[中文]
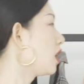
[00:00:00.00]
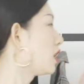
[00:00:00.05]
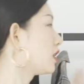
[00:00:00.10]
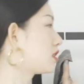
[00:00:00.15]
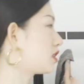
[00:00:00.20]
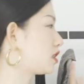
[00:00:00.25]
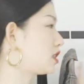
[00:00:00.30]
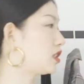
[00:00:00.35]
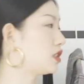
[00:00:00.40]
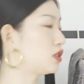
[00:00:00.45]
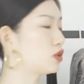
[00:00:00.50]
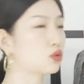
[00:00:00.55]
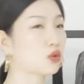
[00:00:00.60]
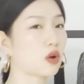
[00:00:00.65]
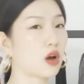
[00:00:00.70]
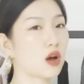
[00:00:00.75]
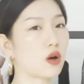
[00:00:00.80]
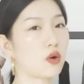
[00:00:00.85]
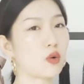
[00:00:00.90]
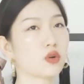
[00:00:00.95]
西
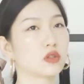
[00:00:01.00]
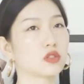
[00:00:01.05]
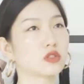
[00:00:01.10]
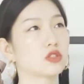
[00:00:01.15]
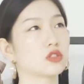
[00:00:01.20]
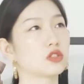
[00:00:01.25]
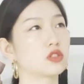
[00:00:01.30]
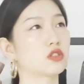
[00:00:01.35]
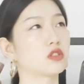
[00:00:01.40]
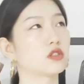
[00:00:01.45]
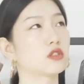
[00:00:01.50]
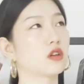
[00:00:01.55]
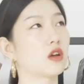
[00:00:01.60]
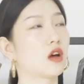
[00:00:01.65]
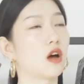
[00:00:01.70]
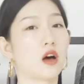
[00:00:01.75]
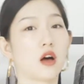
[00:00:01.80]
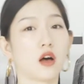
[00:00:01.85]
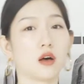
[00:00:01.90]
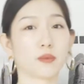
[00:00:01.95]
装或者是
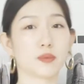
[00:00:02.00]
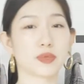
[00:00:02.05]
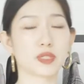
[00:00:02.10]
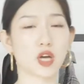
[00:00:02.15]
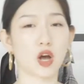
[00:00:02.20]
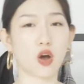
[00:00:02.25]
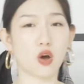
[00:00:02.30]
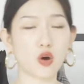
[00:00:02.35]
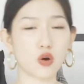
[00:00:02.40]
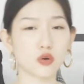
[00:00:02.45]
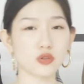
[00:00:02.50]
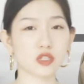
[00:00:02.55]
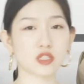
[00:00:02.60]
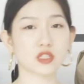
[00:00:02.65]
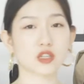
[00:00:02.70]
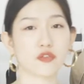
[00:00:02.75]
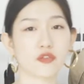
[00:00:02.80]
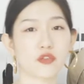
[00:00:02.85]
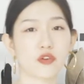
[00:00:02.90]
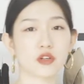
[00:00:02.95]
呃比较厚的一
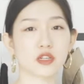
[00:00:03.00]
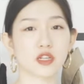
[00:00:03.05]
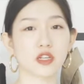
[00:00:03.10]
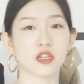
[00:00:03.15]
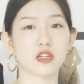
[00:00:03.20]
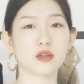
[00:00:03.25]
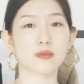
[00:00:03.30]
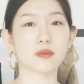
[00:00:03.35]
些风衣里